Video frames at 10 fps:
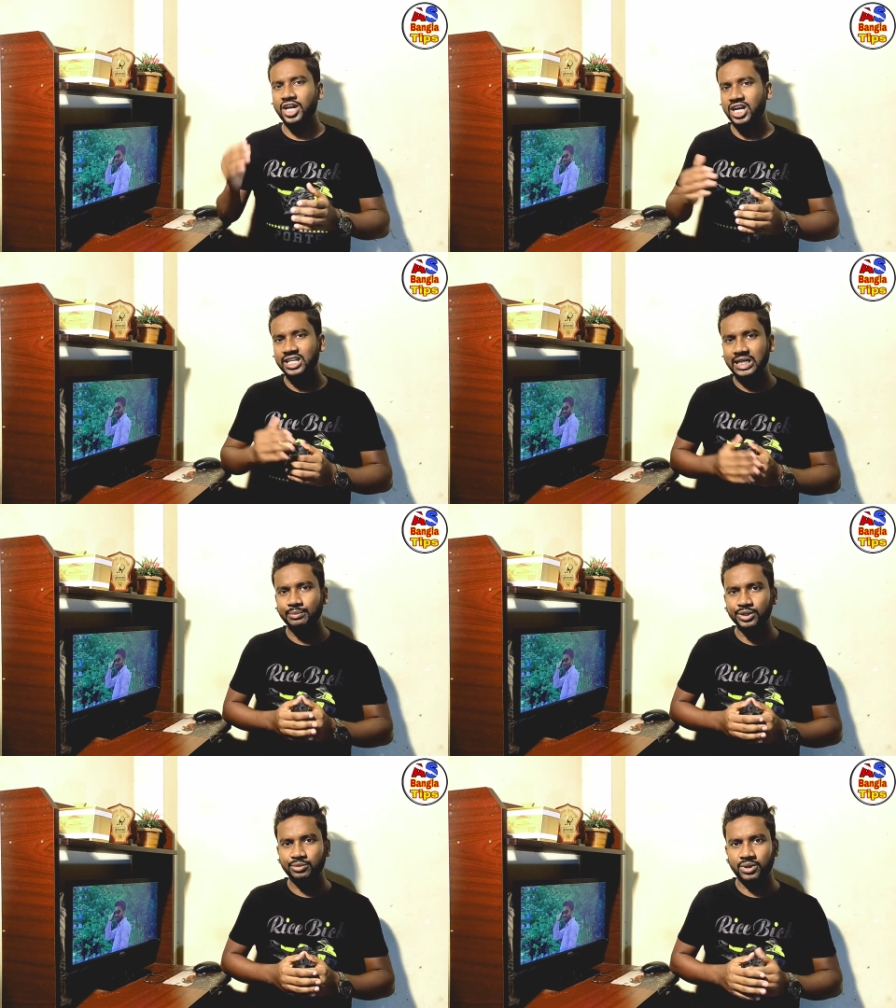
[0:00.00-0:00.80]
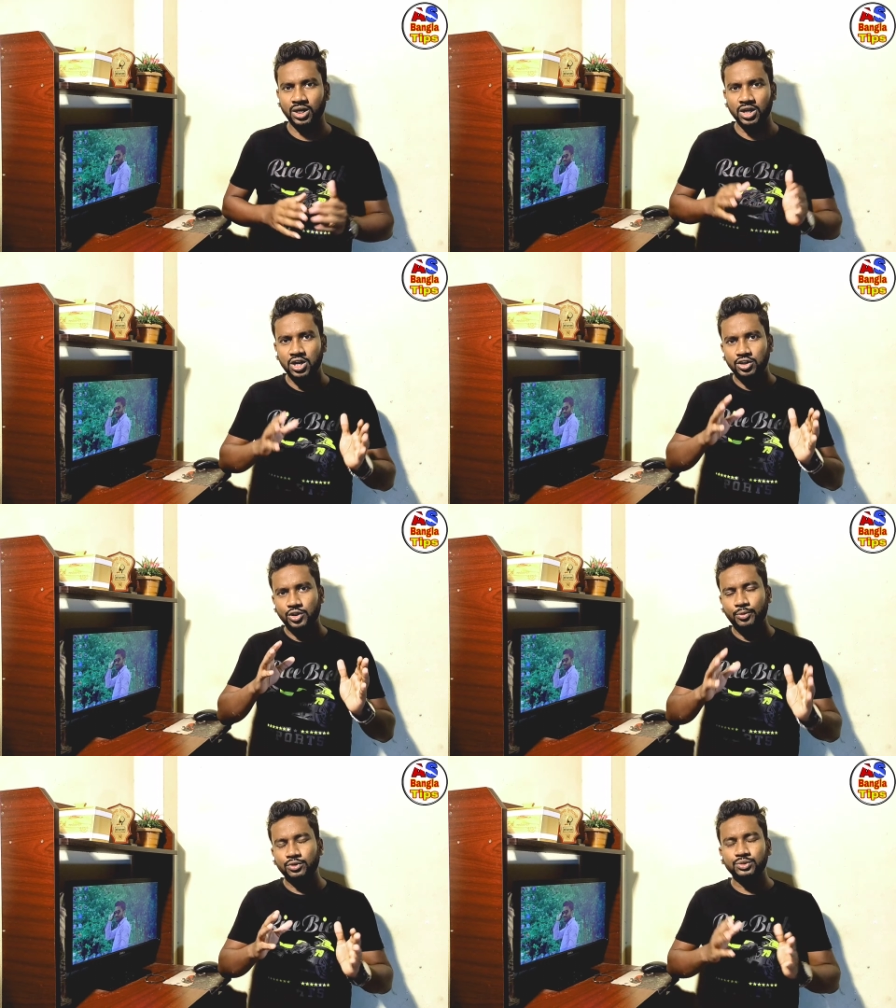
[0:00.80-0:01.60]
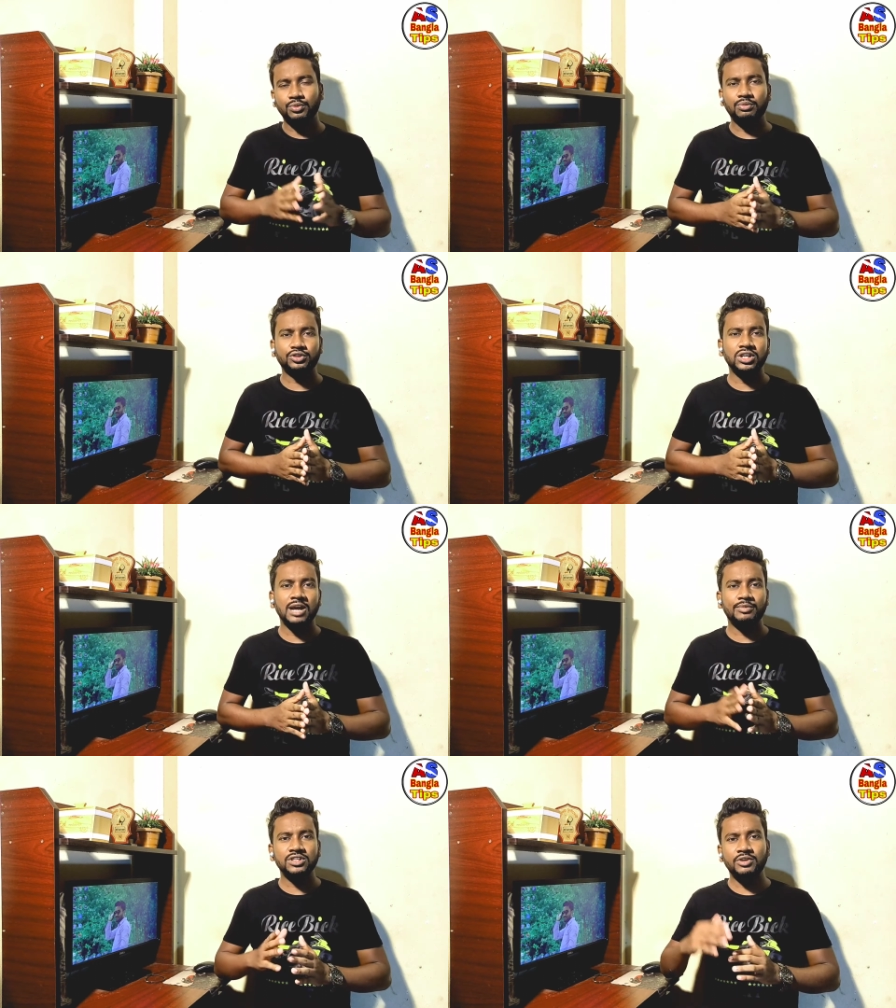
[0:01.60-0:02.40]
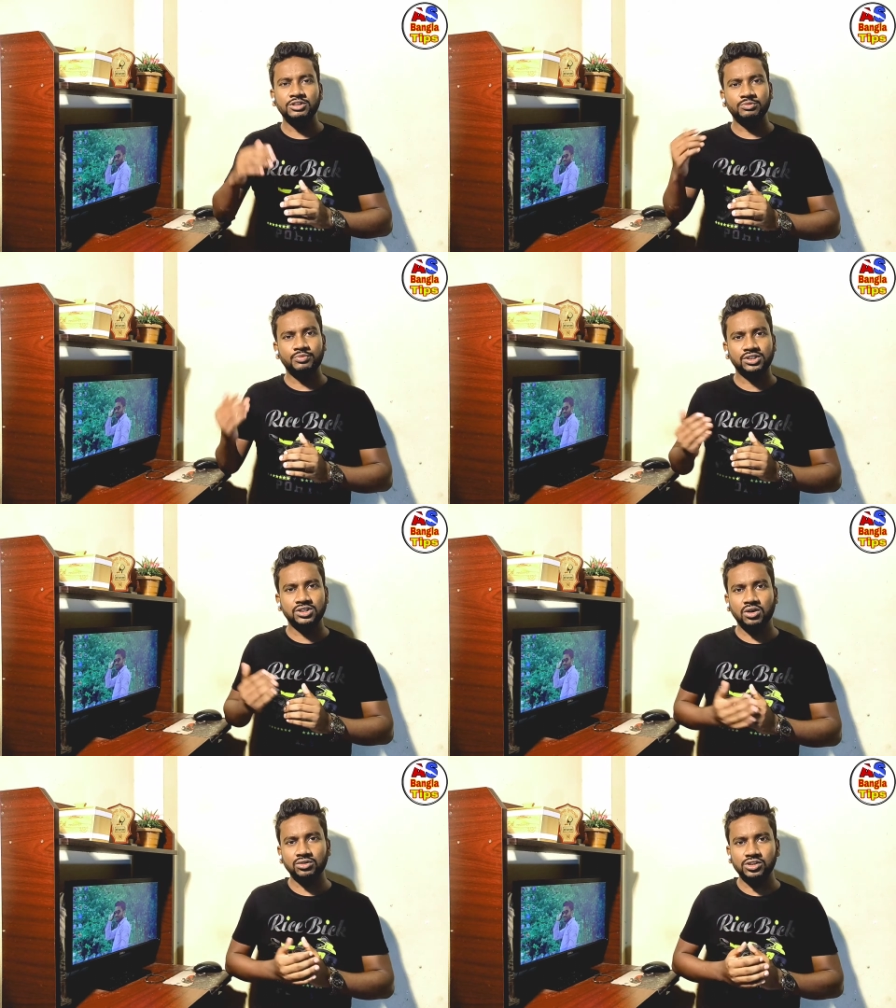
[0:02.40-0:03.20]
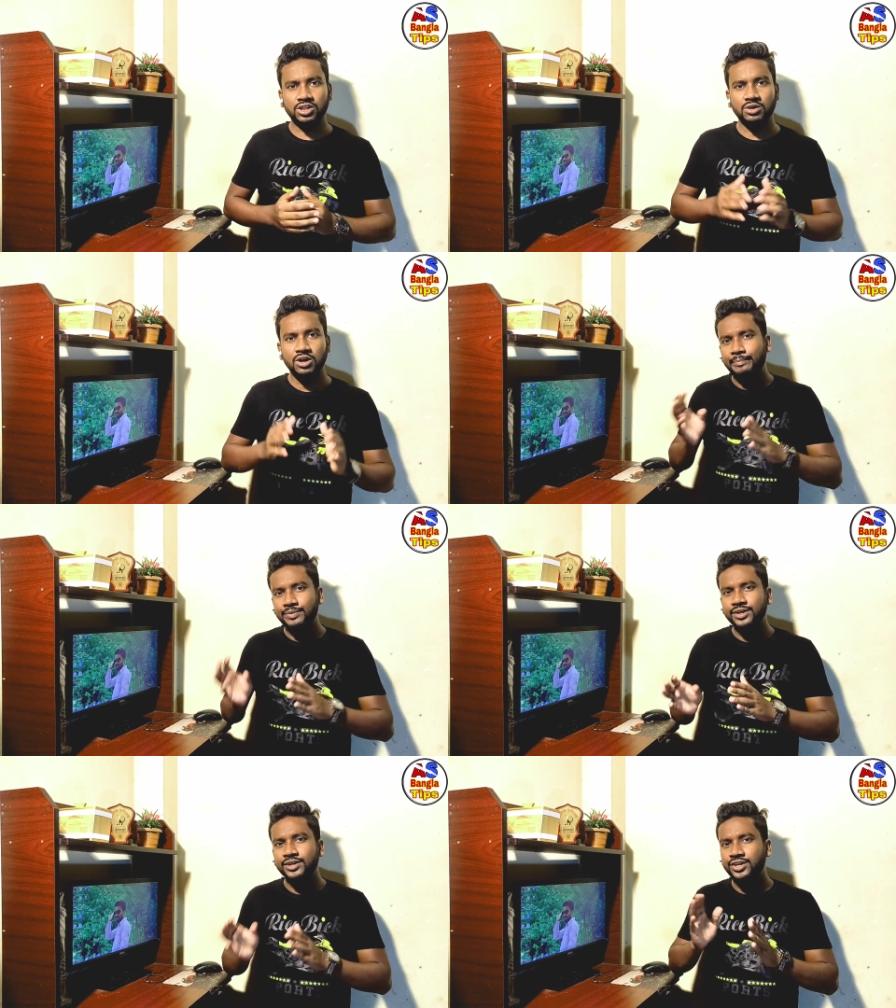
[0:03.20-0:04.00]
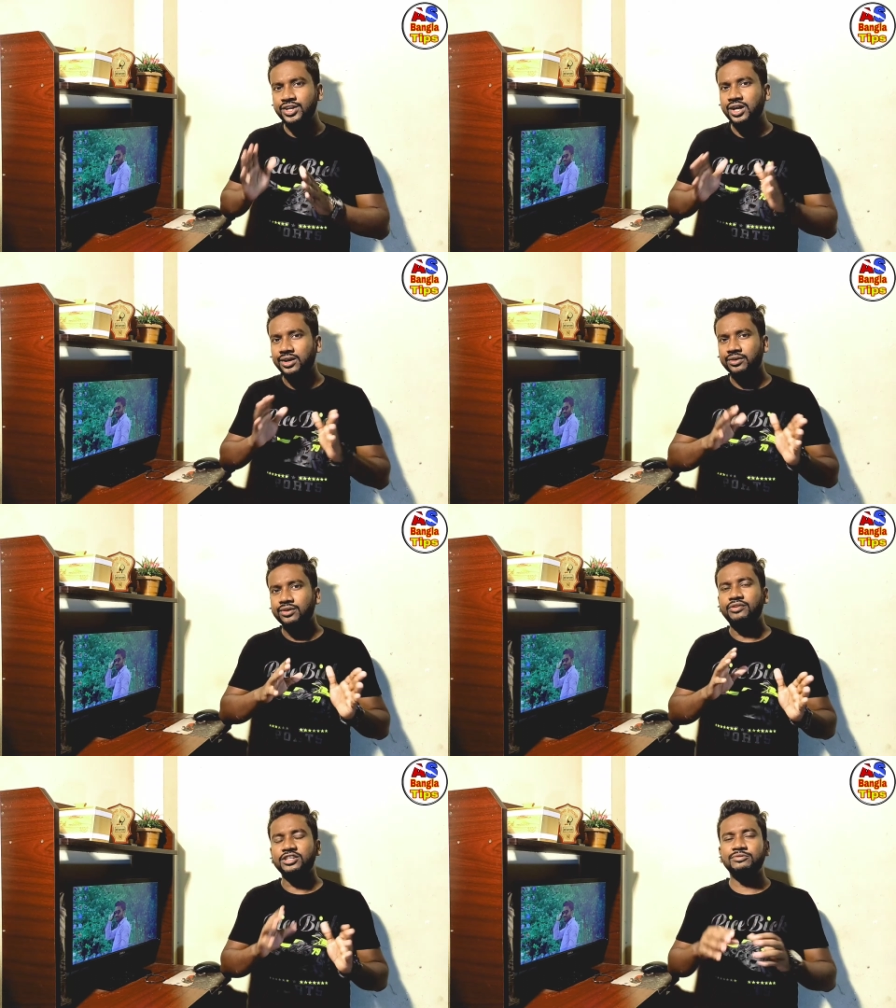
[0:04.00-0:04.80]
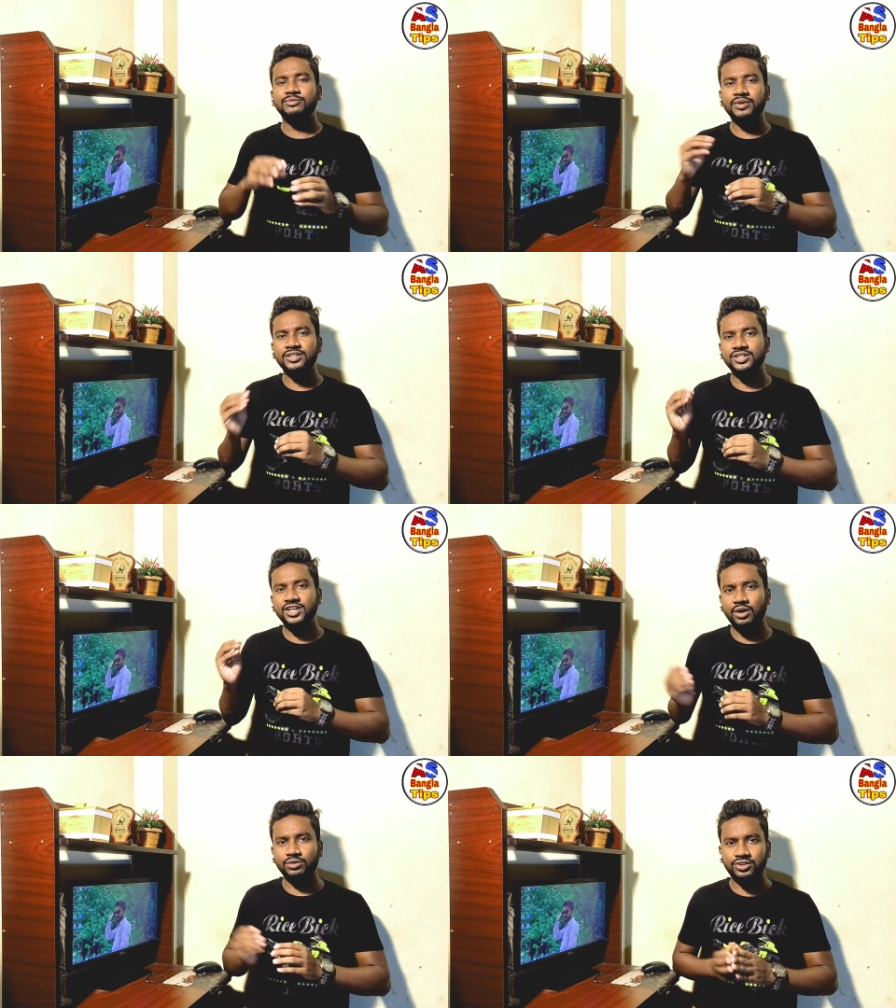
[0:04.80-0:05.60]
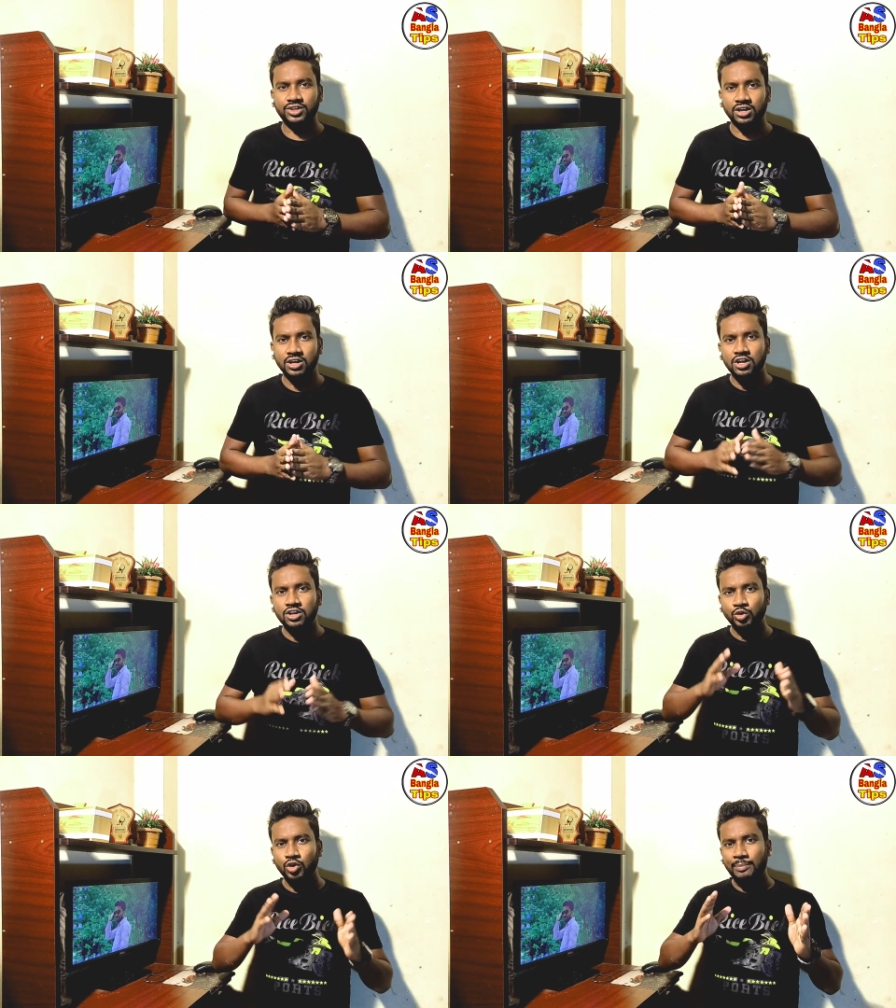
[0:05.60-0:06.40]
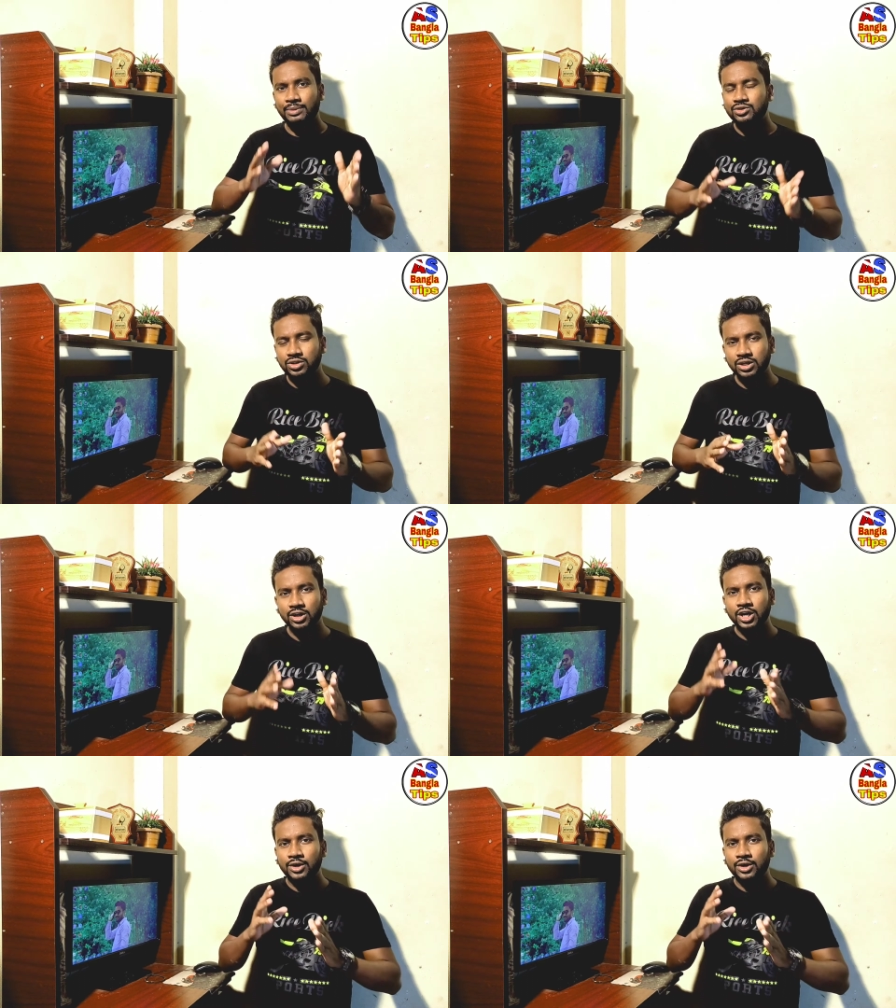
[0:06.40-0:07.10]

টাকা ইনকাম করতে পারেন তো প্রফেশনালি আপনি যদি ফেসবুক পেজ ক্রিয়েট করতে চান যে আপনি কি ক্যাটাগরির ফেসবুক পেজ ক্রিয়েট করতে চান তো আপনি যদি